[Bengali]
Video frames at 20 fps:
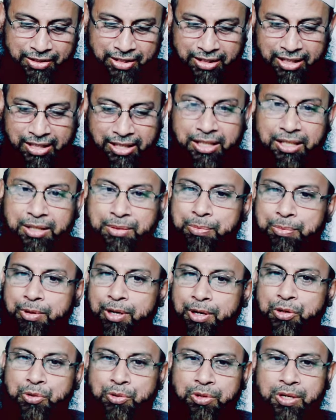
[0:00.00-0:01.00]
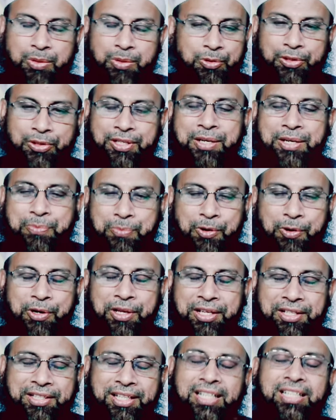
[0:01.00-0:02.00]
সেটাই পড়াশোনার মধ্যেই পড়ে
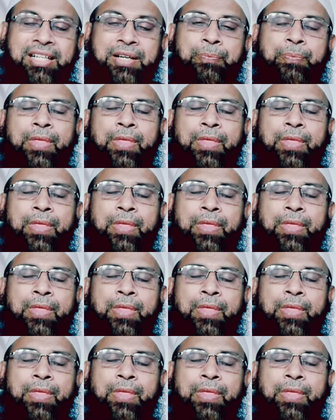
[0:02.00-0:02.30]
তাই না